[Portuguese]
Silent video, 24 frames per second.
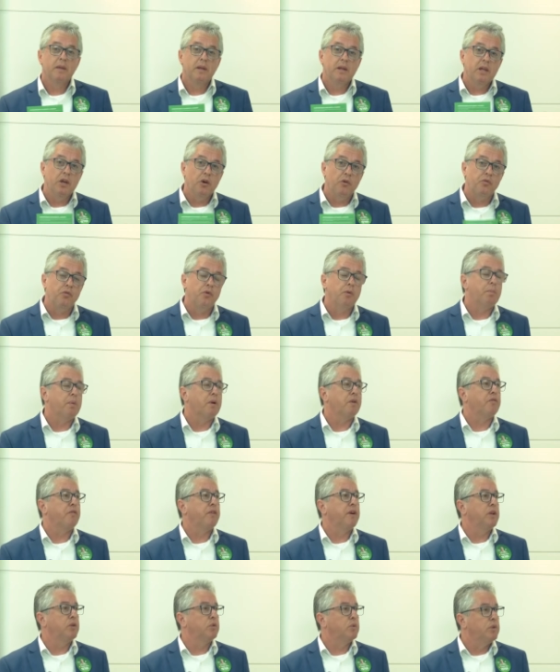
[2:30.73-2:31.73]
E eu fui
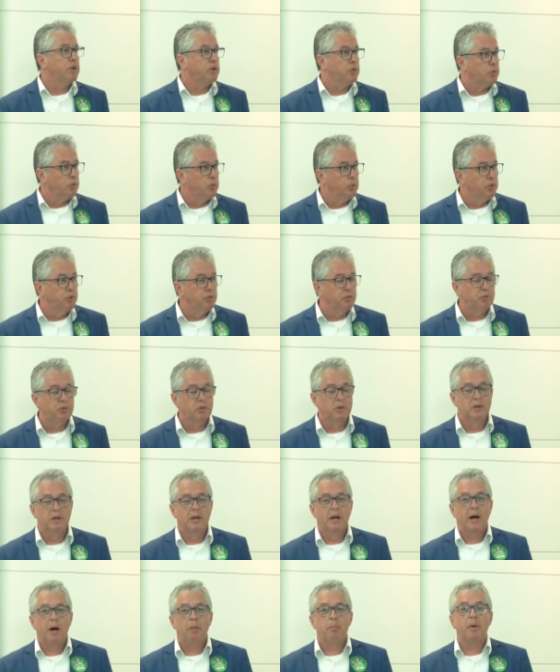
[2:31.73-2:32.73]
prefeito de Turvo,
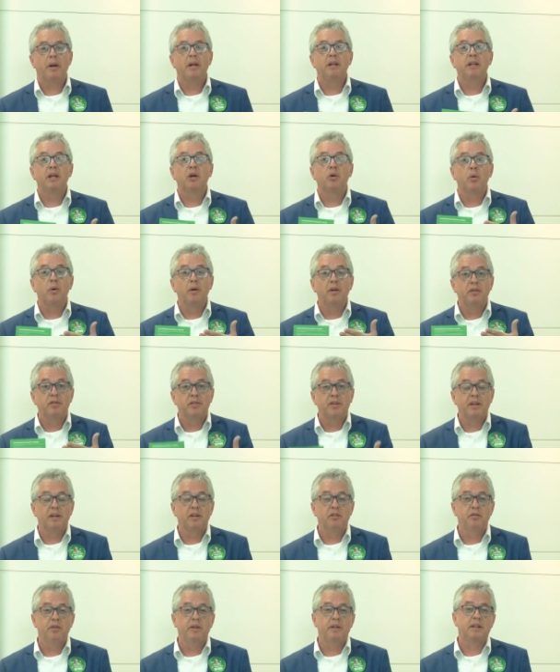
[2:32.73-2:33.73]
aprendi a conhecer
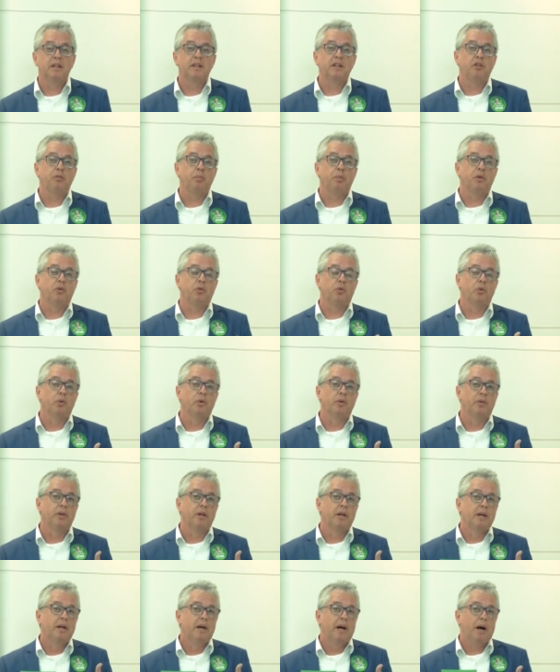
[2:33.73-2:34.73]
a vida das
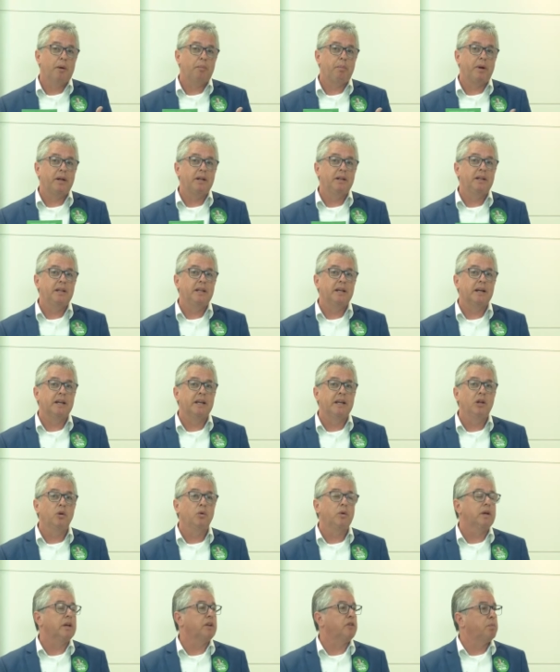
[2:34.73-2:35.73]
pessoas, aprendi
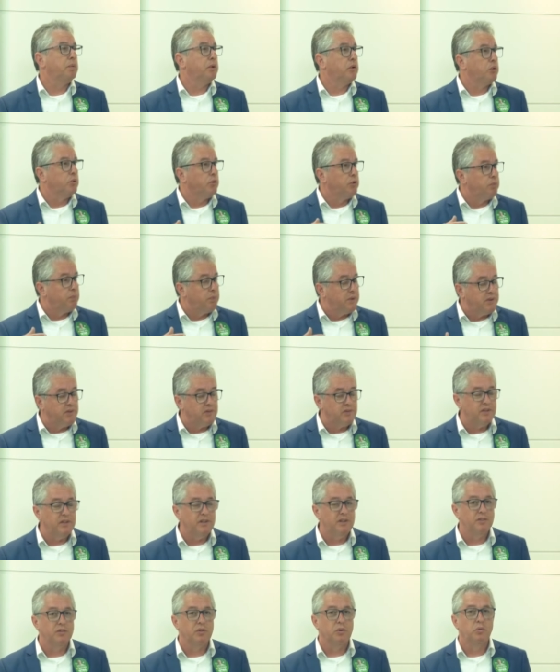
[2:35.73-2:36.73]
aquilo que as pessoas
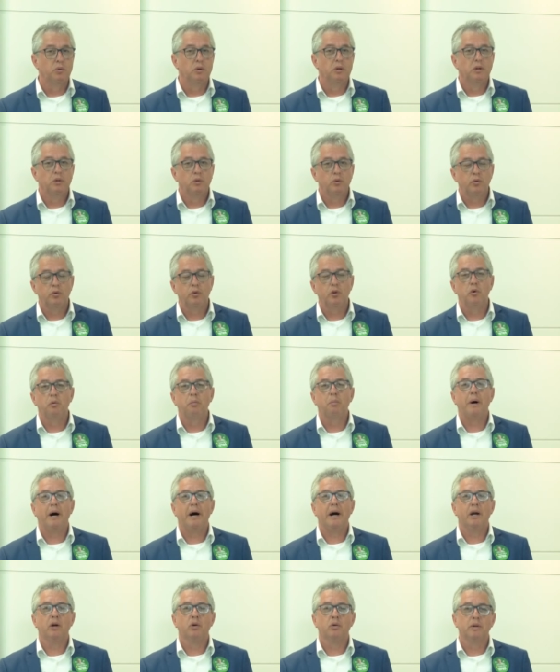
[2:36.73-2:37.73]
precisam no seu
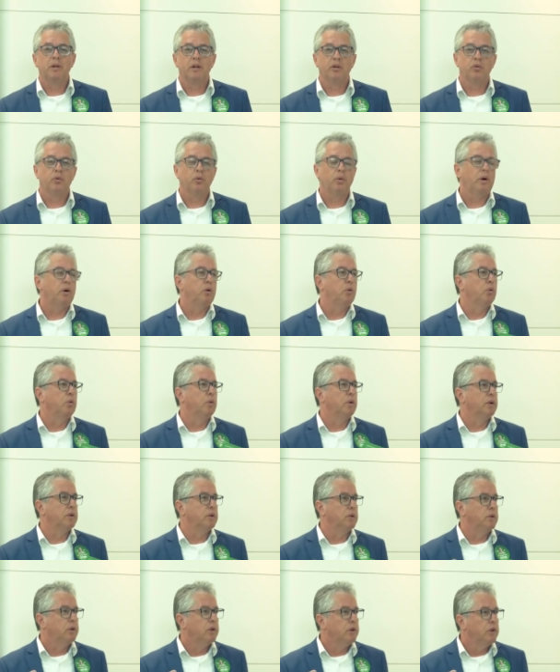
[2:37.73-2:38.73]
bairro, na sua
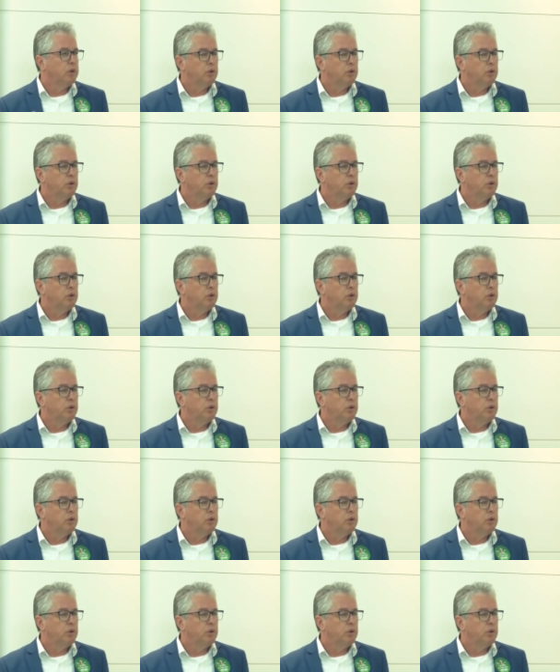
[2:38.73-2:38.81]
rua,